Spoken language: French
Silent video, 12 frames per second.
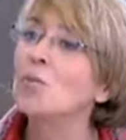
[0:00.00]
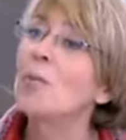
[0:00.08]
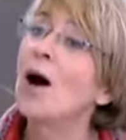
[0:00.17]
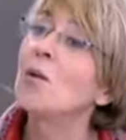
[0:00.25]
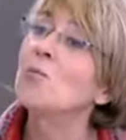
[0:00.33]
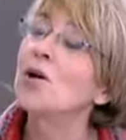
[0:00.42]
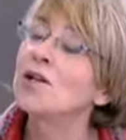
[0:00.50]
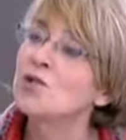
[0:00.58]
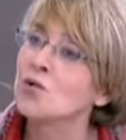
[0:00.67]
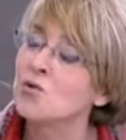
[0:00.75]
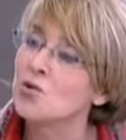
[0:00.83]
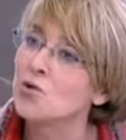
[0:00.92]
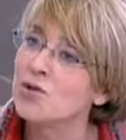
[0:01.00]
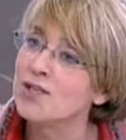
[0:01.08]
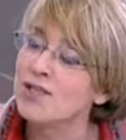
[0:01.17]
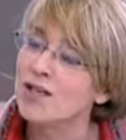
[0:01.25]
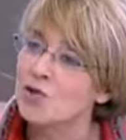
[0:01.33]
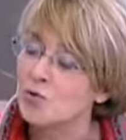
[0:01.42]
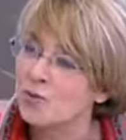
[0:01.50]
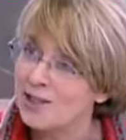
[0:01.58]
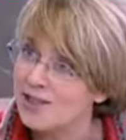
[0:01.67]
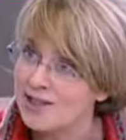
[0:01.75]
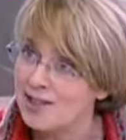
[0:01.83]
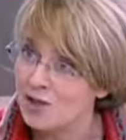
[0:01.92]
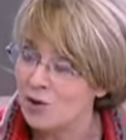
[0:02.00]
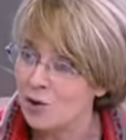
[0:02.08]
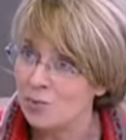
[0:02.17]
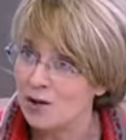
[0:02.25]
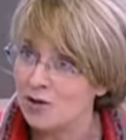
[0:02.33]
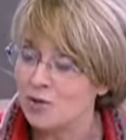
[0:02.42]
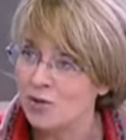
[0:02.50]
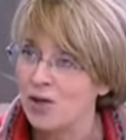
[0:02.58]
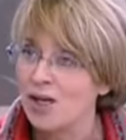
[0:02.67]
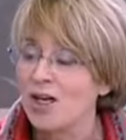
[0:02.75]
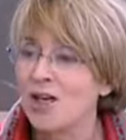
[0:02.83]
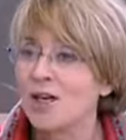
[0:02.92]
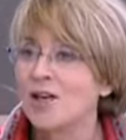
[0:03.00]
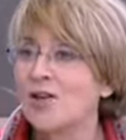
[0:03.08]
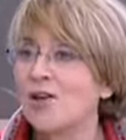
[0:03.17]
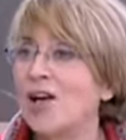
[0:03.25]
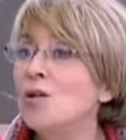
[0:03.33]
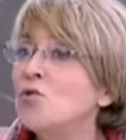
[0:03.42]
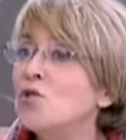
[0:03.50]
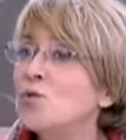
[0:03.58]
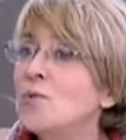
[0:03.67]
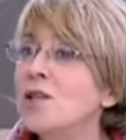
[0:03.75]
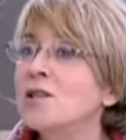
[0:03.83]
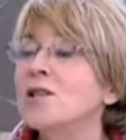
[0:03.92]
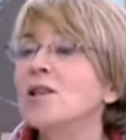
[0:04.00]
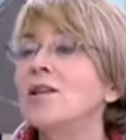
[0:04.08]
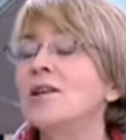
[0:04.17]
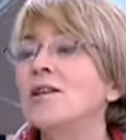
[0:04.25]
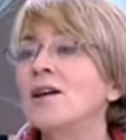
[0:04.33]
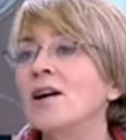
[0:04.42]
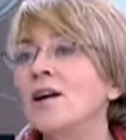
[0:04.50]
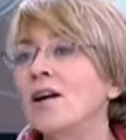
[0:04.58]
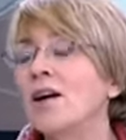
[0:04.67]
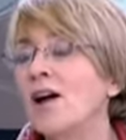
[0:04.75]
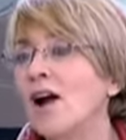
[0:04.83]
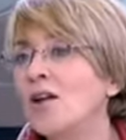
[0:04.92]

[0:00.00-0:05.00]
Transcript: rapport à son, succès, son prédécesseur, pardon, Helmut Schmidt, qui était un,